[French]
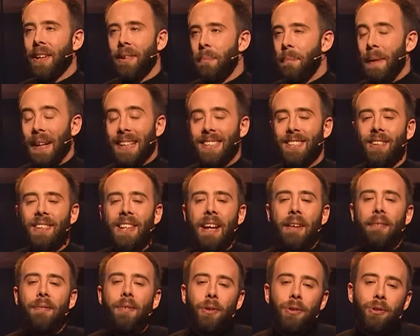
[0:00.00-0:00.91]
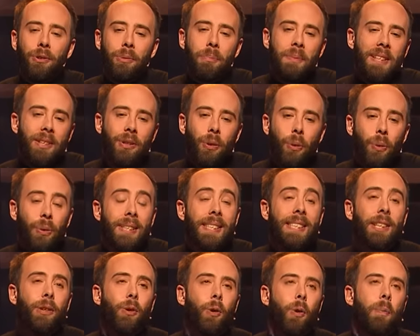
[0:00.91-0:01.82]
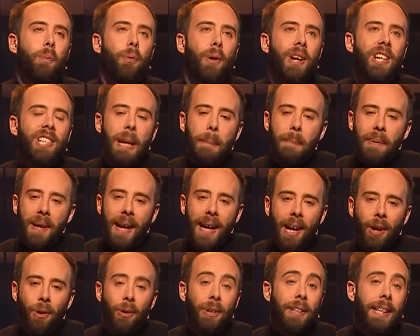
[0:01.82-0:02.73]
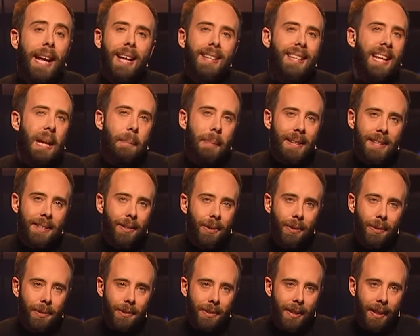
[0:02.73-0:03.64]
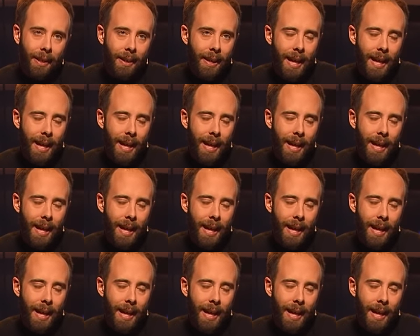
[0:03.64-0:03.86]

personne n'invente de mythos aussi gros pour échapper à un rencard, ça n'a pas de sens.